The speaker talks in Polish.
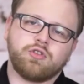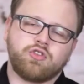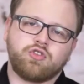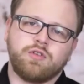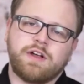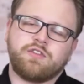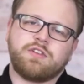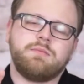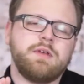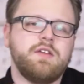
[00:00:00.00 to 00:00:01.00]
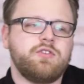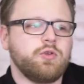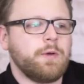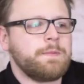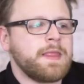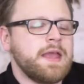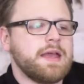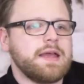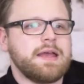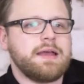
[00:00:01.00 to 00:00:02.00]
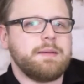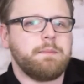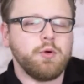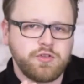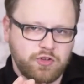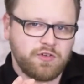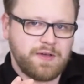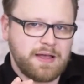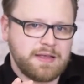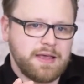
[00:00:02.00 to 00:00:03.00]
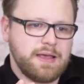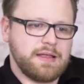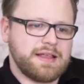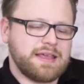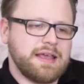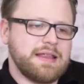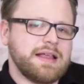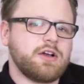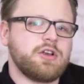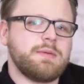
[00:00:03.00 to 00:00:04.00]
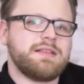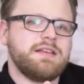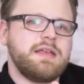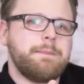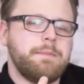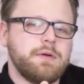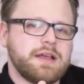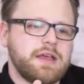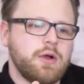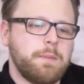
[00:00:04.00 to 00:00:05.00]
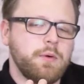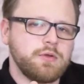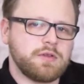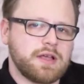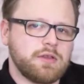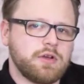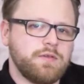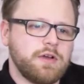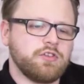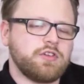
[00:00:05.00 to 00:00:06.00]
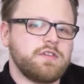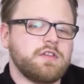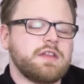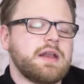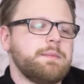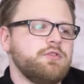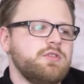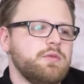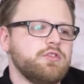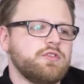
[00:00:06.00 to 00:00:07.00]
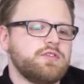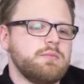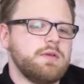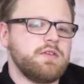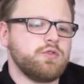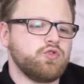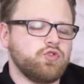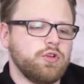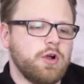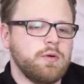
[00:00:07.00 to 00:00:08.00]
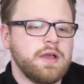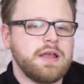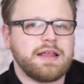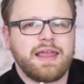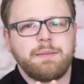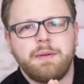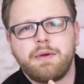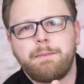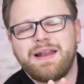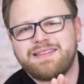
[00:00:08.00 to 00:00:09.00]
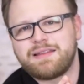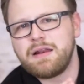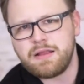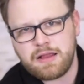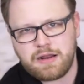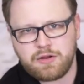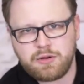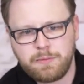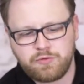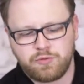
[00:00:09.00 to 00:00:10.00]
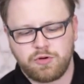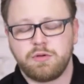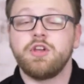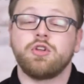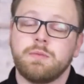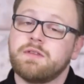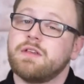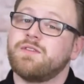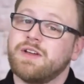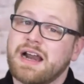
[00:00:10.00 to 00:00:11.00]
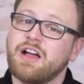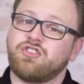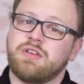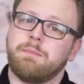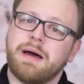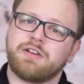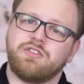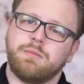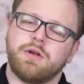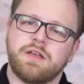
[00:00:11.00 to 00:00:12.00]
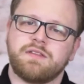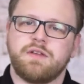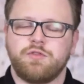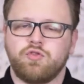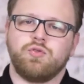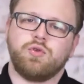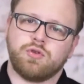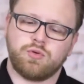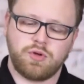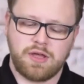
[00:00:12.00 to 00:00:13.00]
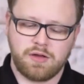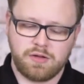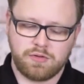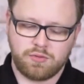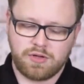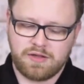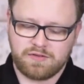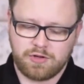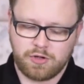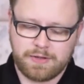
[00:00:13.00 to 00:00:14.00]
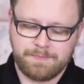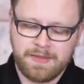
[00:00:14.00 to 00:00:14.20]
odczuwać w tym miejscu e, pulsowanie, takie nagromadzenie takiego płynu tkankowego. Często terapeuci mówią, że w tym miejscu czują, tak jakby była plastelina lekko pod skórą i to miejsce jest wyraźnie bardziej bolesne w stosunku do, drugiego, do drugiej strony.